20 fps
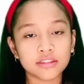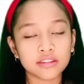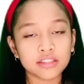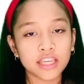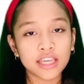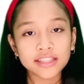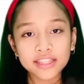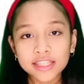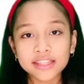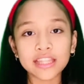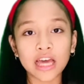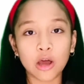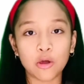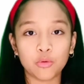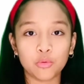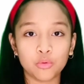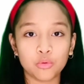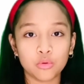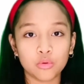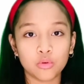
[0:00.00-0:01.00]
kita tahu
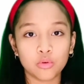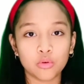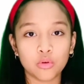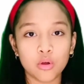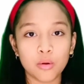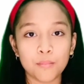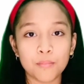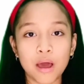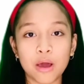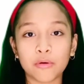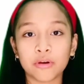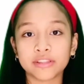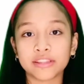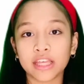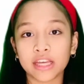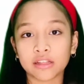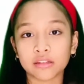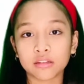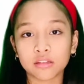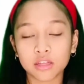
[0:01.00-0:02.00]
bahwa
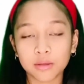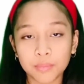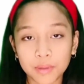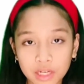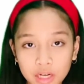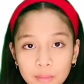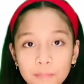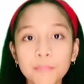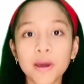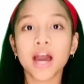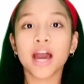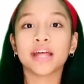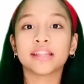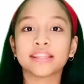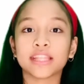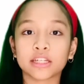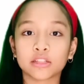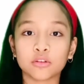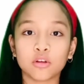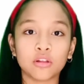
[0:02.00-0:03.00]
tek perkembangan
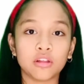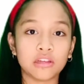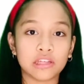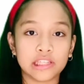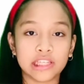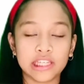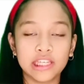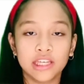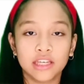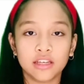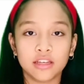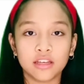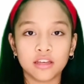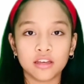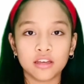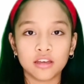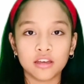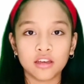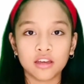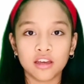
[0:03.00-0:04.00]
teknologi
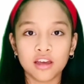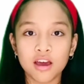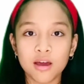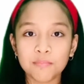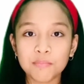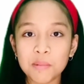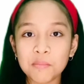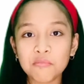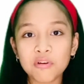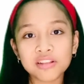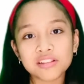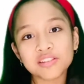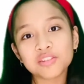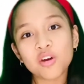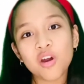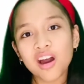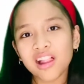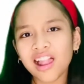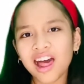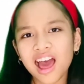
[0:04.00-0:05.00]
membuat
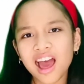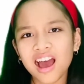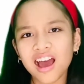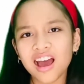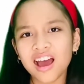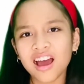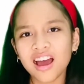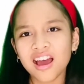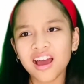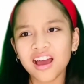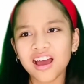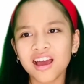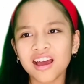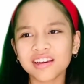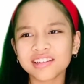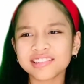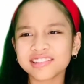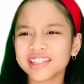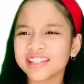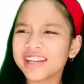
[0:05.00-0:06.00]
seolah
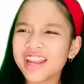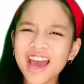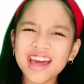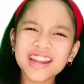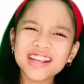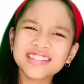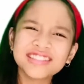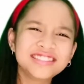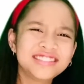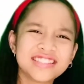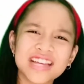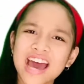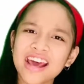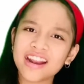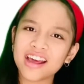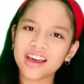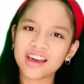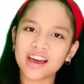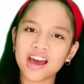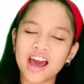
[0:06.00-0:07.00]
tidak ada
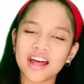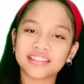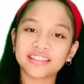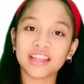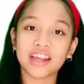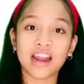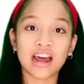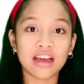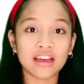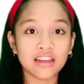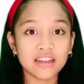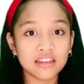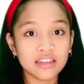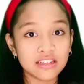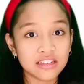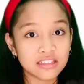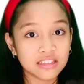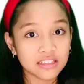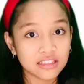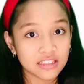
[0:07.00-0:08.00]
jarak antara
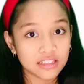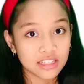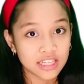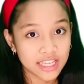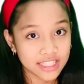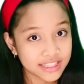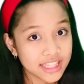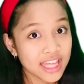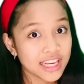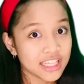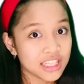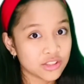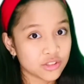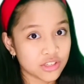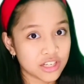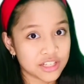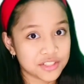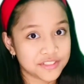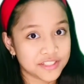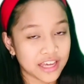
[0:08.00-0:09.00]
kita di
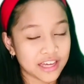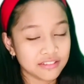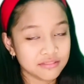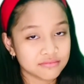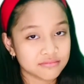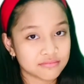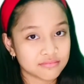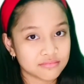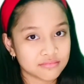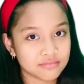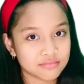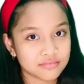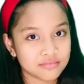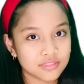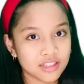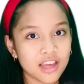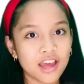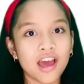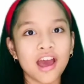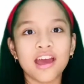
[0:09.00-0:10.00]
Indonesia
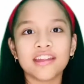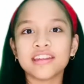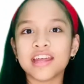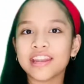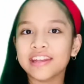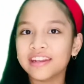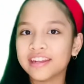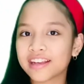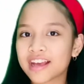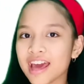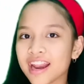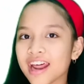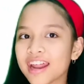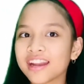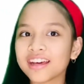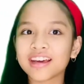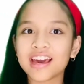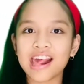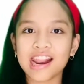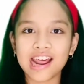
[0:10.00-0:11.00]
dan
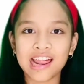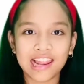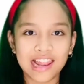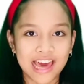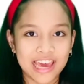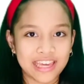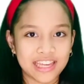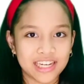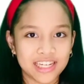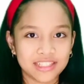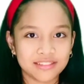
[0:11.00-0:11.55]
negara-negara lain.